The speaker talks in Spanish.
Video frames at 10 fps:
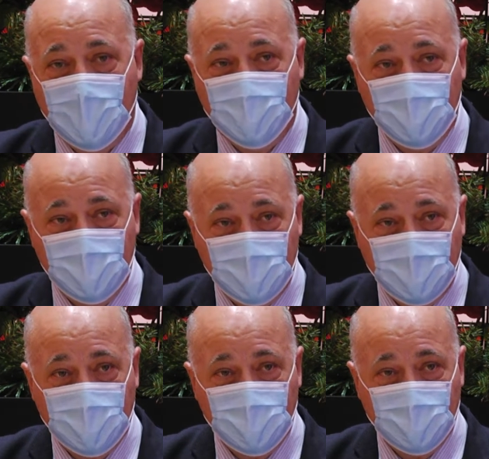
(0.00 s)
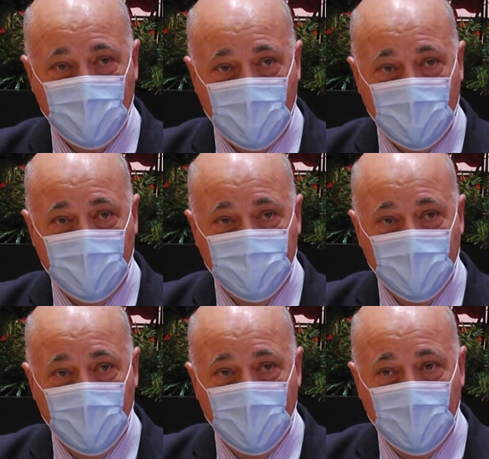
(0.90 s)
a políticas sociales,
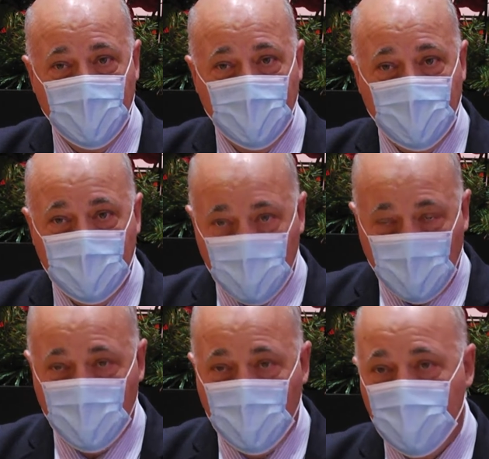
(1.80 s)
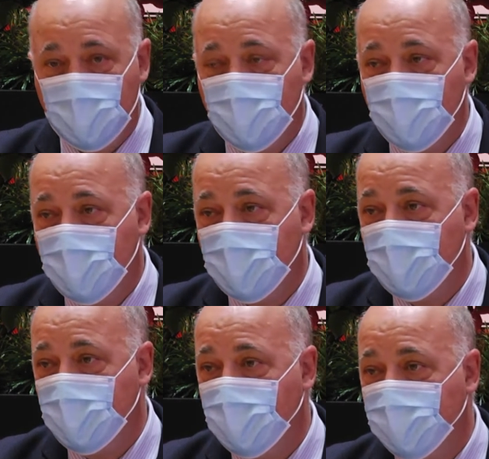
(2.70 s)
en todos sus
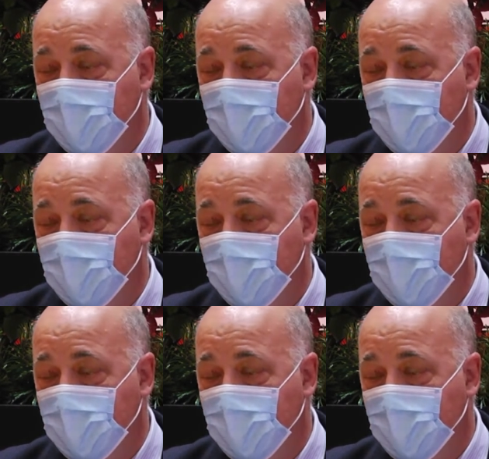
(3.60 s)
sentidos